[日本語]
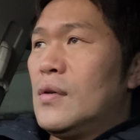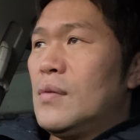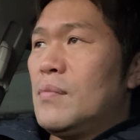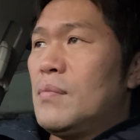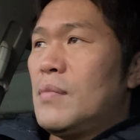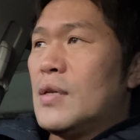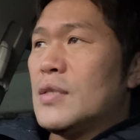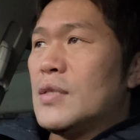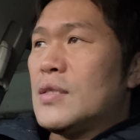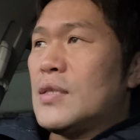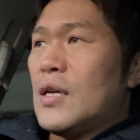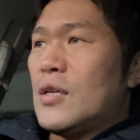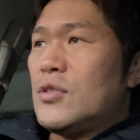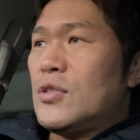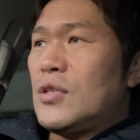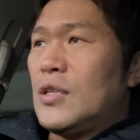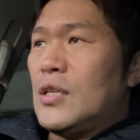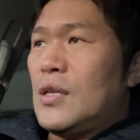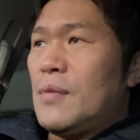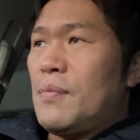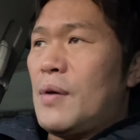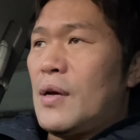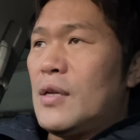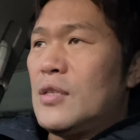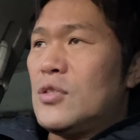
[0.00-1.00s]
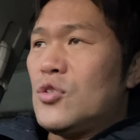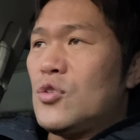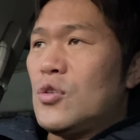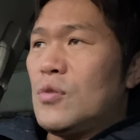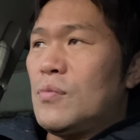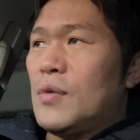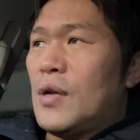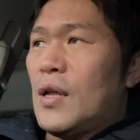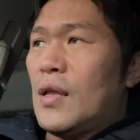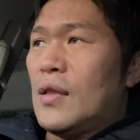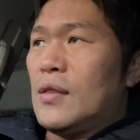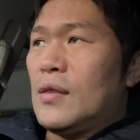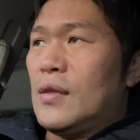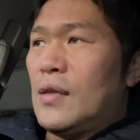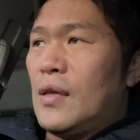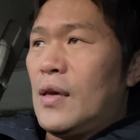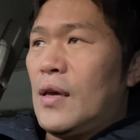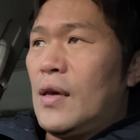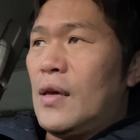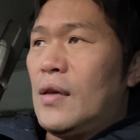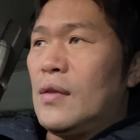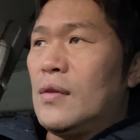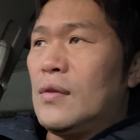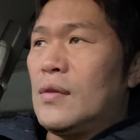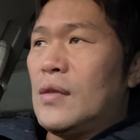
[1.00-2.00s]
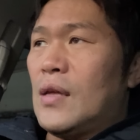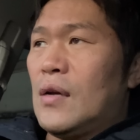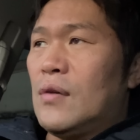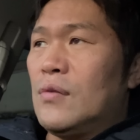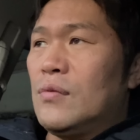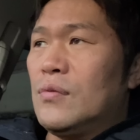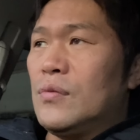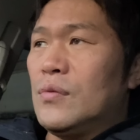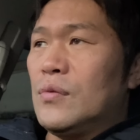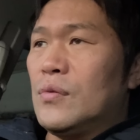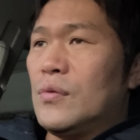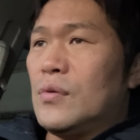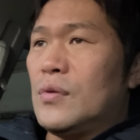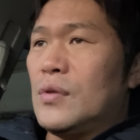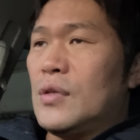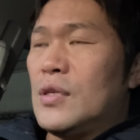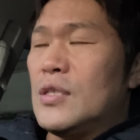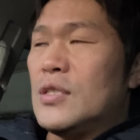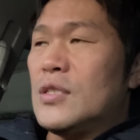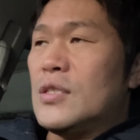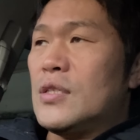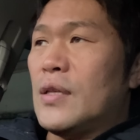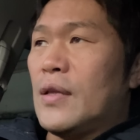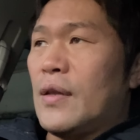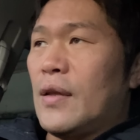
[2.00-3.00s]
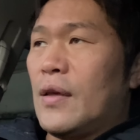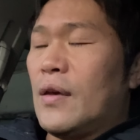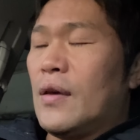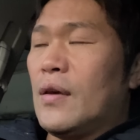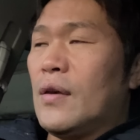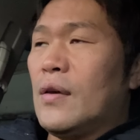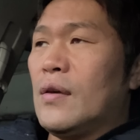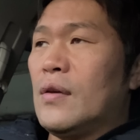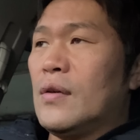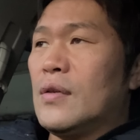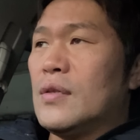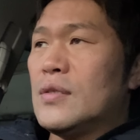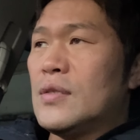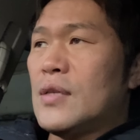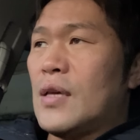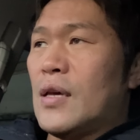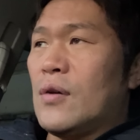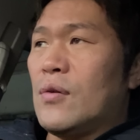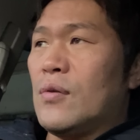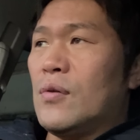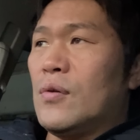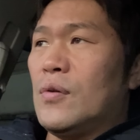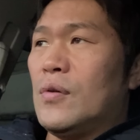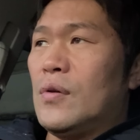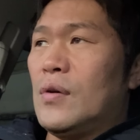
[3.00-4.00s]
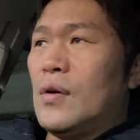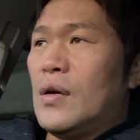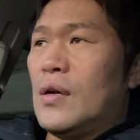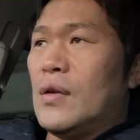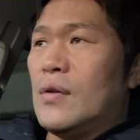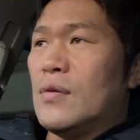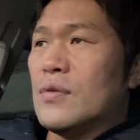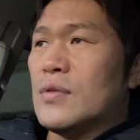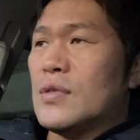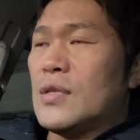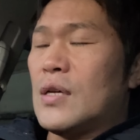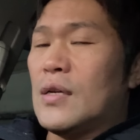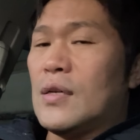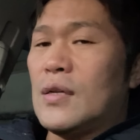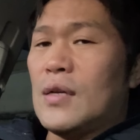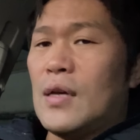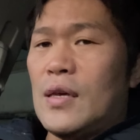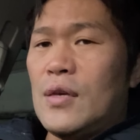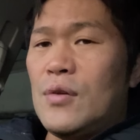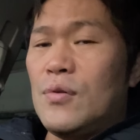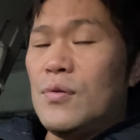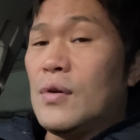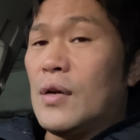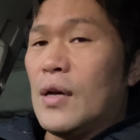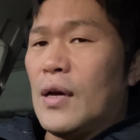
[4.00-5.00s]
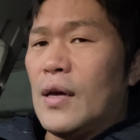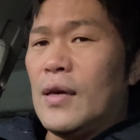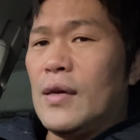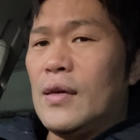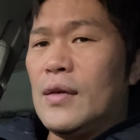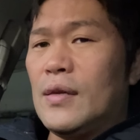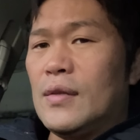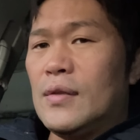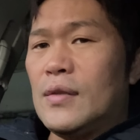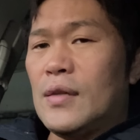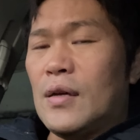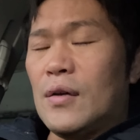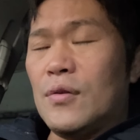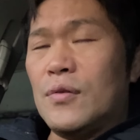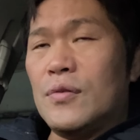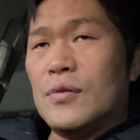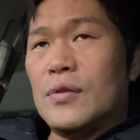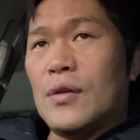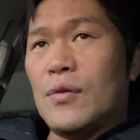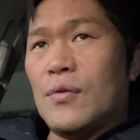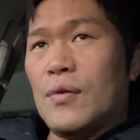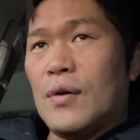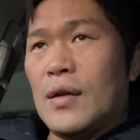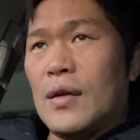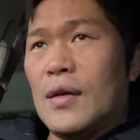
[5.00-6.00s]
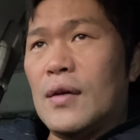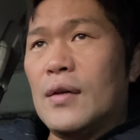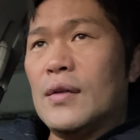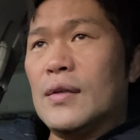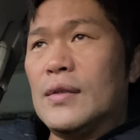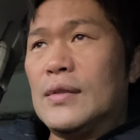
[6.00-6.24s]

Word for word: まあ、最終的にパンチをもらってダウンしてね、最後、あの3回、4回ダウン食ったのかな。